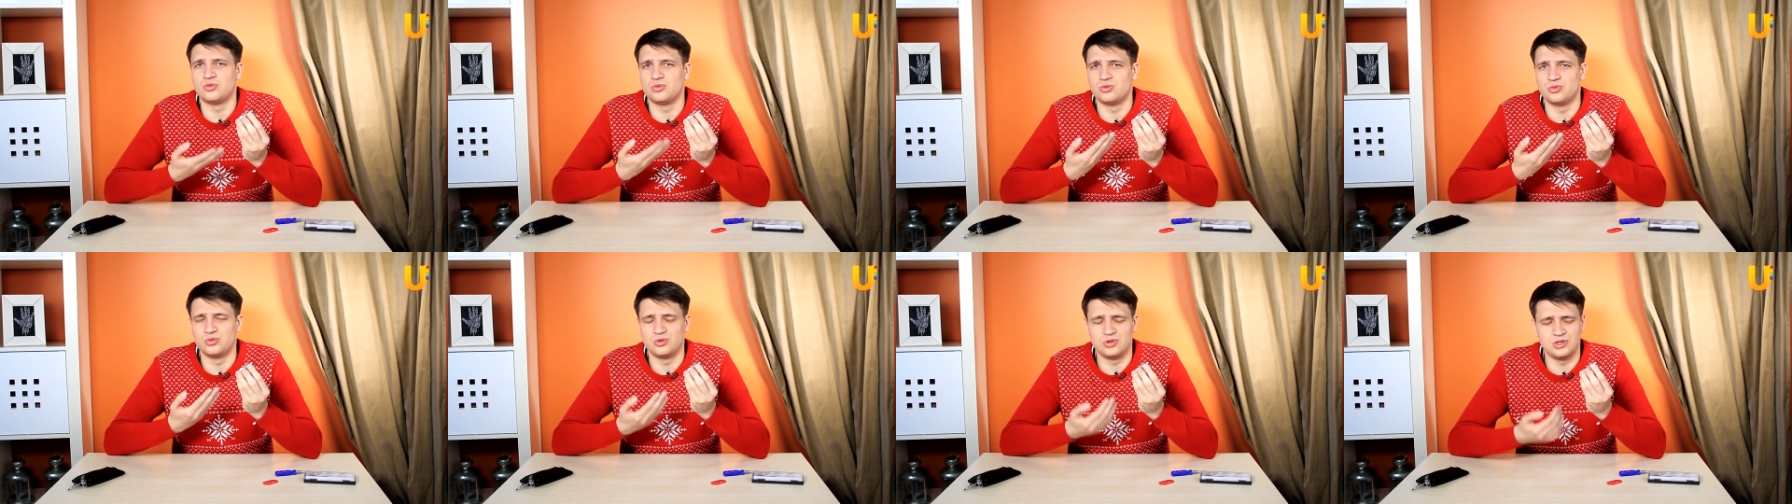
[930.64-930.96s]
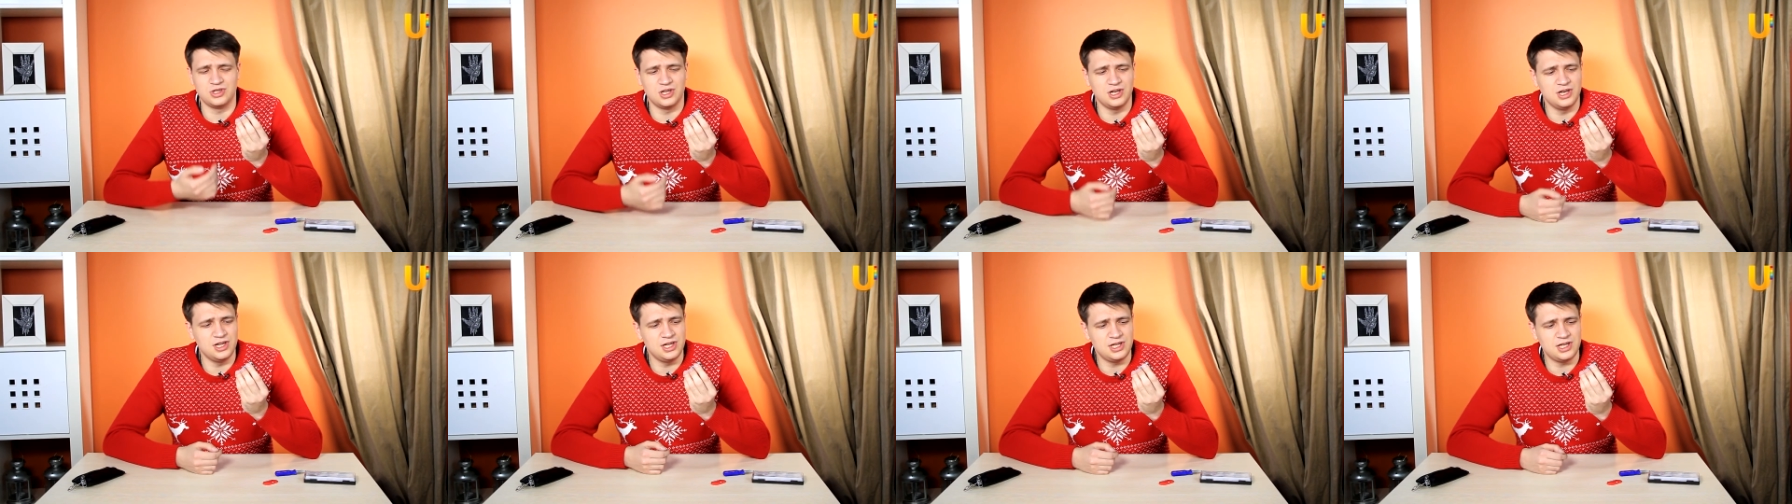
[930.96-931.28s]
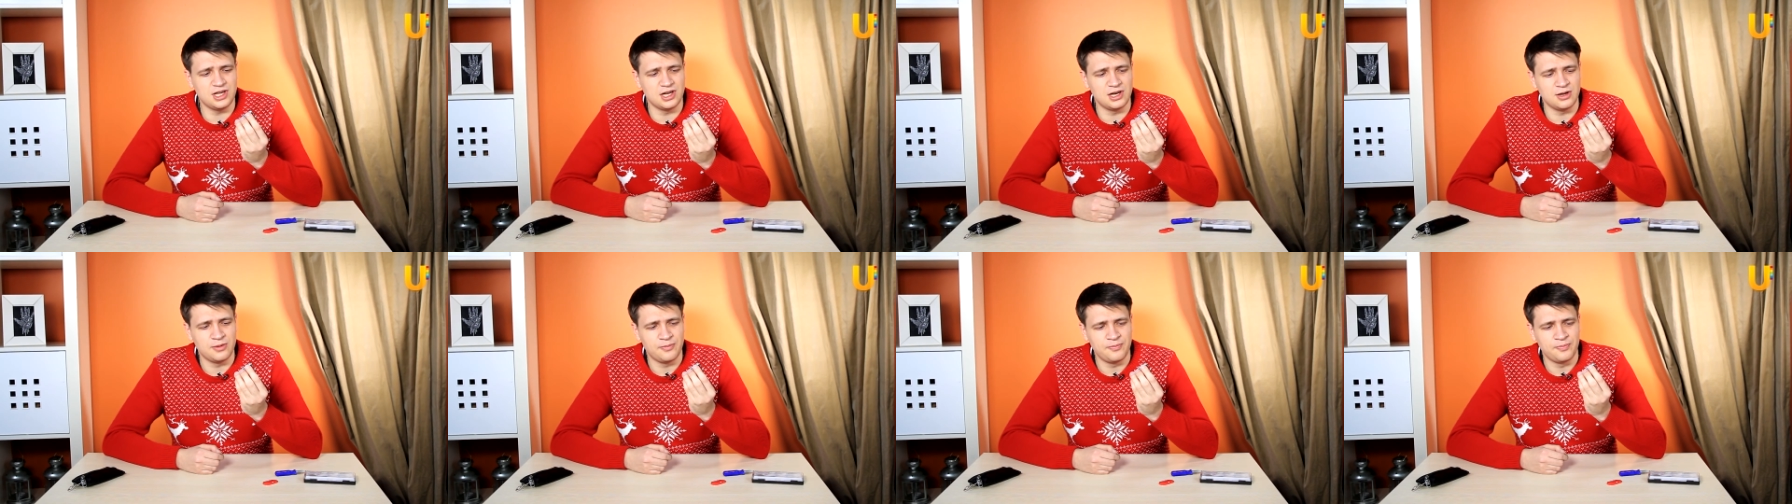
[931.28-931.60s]

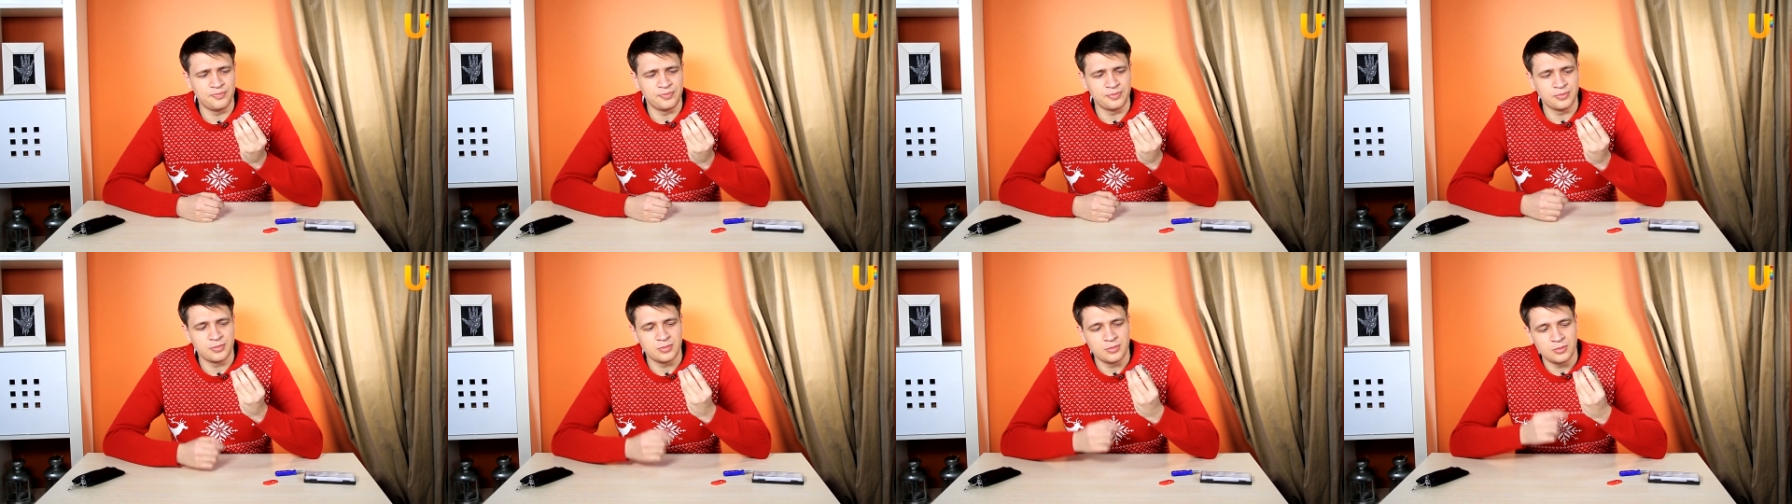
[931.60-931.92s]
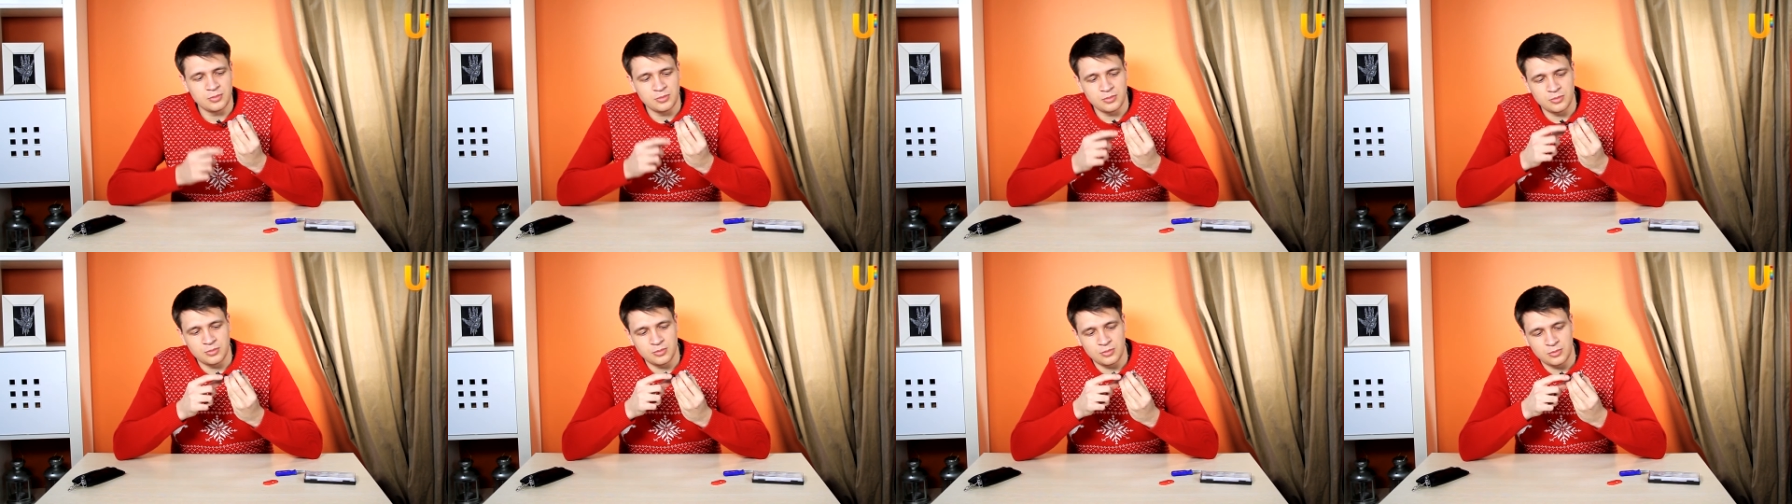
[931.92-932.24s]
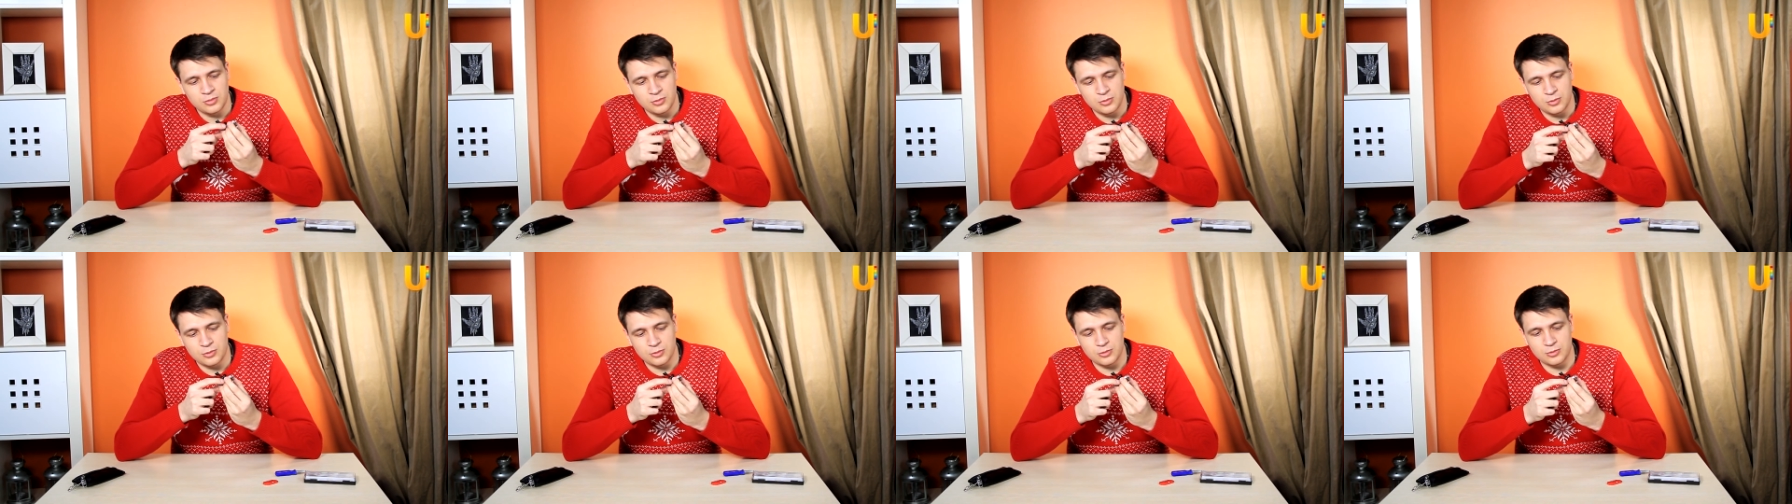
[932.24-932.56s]
усилитель.
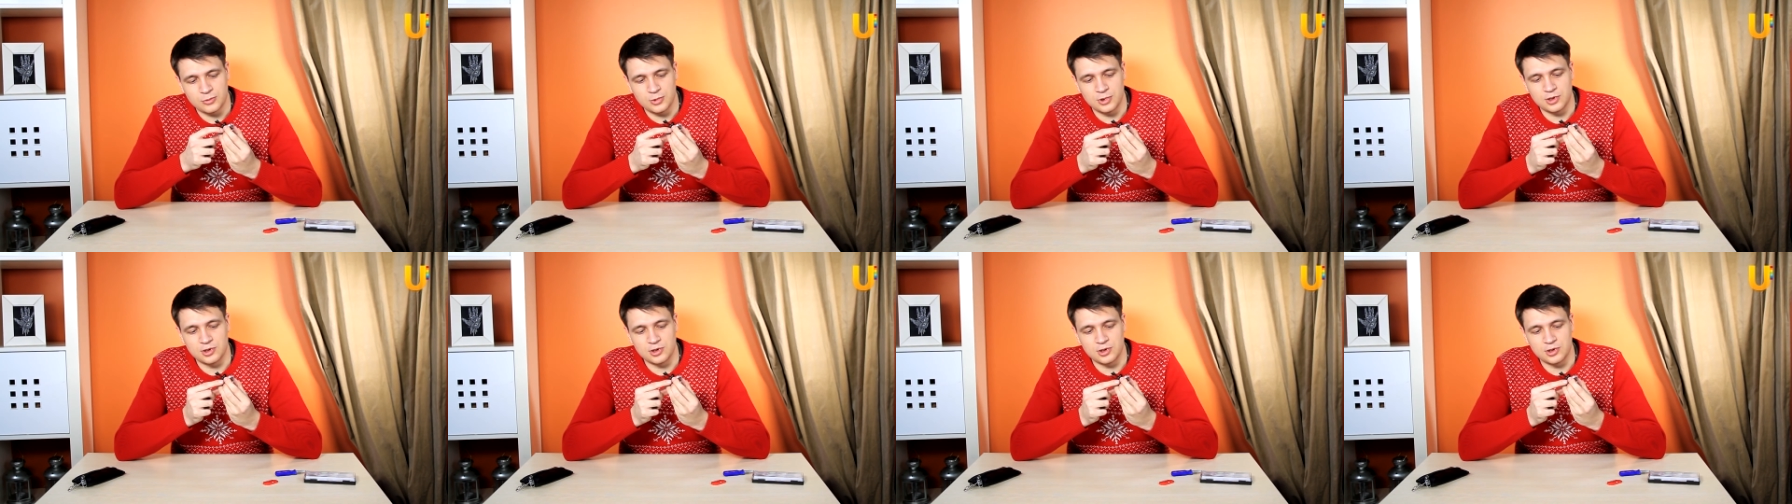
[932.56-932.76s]
Ну,